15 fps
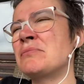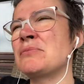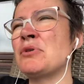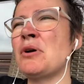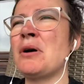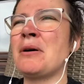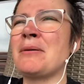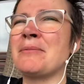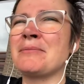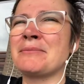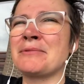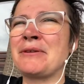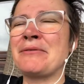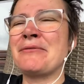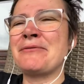ja,
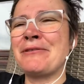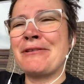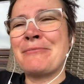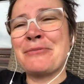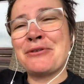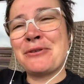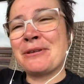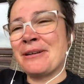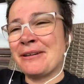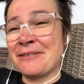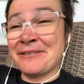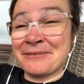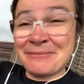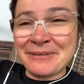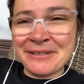dann fällt man so
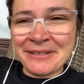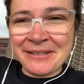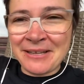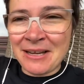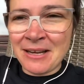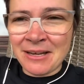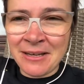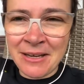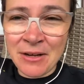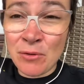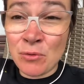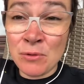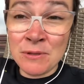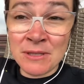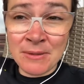langsam in einen
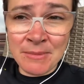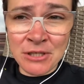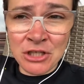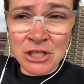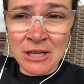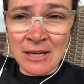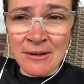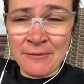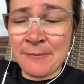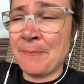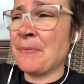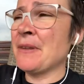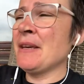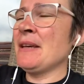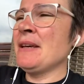erholsamen Schlaf.
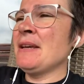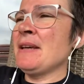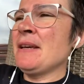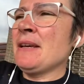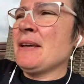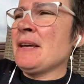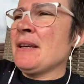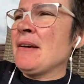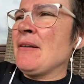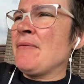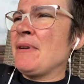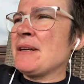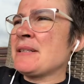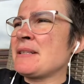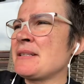
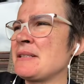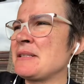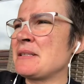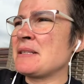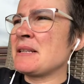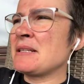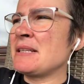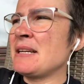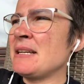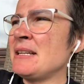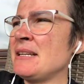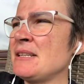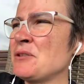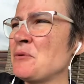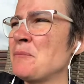Was
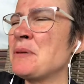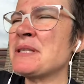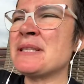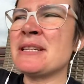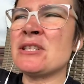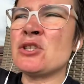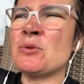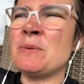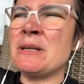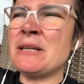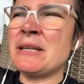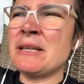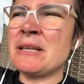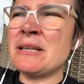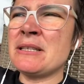tatsächlich so ein bisschen
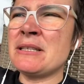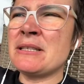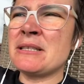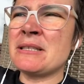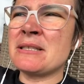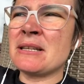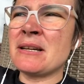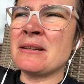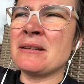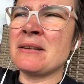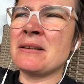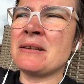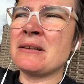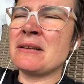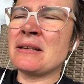schwierig ist, ist
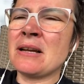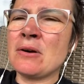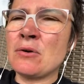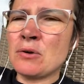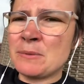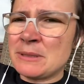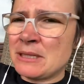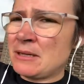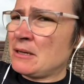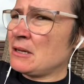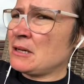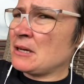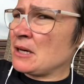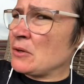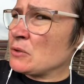dann da auch
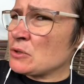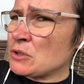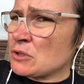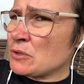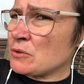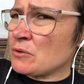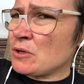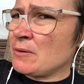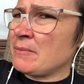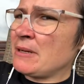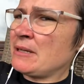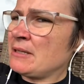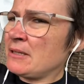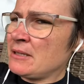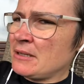wieder
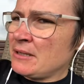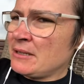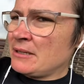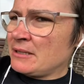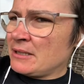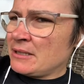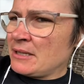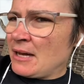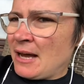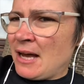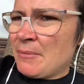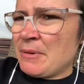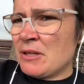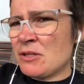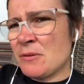rauszukommen, äh, die
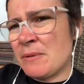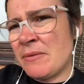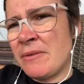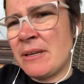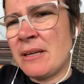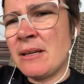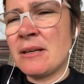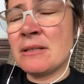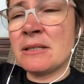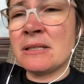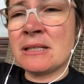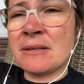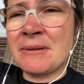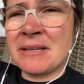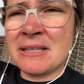Arme zu bewegen. Also
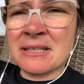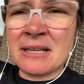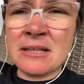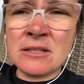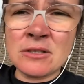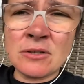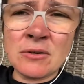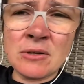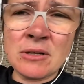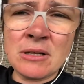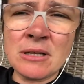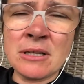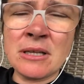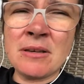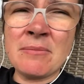das habe ich jetzt ganz
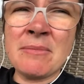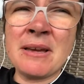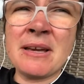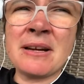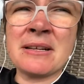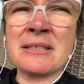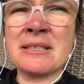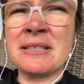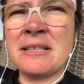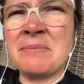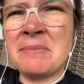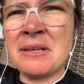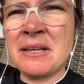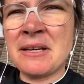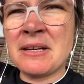deutlich gemerkt, die
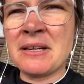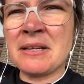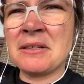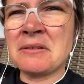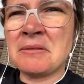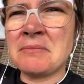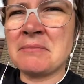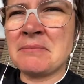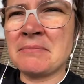mehr